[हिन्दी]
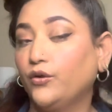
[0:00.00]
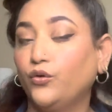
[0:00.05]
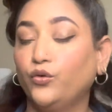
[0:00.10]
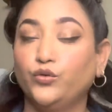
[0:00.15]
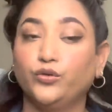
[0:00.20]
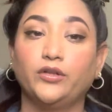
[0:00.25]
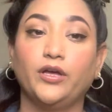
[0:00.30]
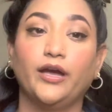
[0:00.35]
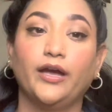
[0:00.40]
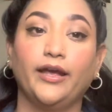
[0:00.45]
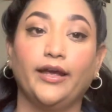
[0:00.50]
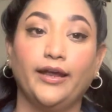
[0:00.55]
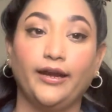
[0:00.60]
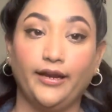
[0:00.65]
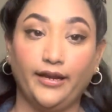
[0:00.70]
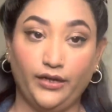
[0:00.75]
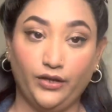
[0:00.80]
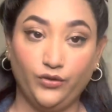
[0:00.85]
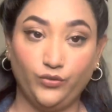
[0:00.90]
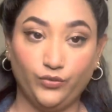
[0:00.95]
होता है
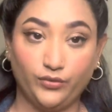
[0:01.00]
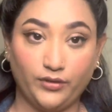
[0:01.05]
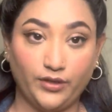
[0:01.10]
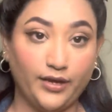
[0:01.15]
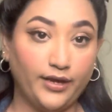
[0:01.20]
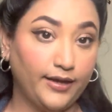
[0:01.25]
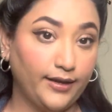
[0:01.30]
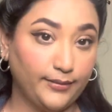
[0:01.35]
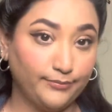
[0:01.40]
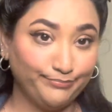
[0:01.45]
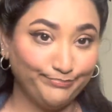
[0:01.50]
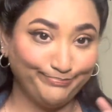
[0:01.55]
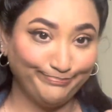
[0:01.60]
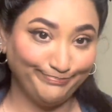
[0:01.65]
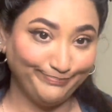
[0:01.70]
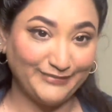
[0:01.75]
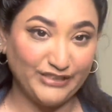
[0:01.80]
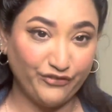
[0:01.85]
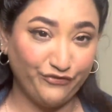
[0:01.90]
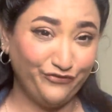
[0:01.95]
नहीं होता है
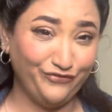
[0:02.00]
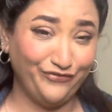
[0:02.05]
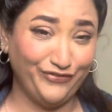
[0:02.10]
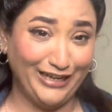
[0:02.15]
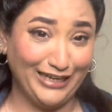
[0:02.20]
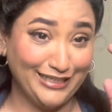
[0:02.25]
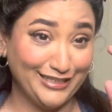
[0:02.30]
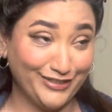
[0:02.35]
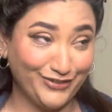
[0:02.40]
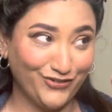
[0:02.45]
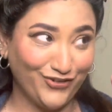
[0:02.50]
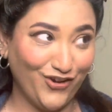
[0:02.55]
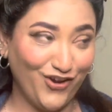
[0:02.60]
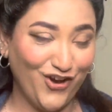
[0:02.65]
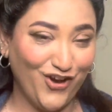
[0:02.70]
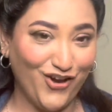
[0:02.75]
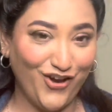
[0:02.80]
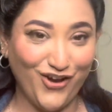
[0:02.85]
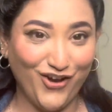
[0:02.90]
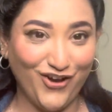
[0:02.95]
फिंगर्स
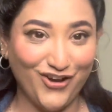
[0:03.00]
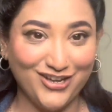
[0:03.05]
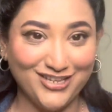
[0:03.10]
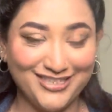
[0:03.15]
क्रॉस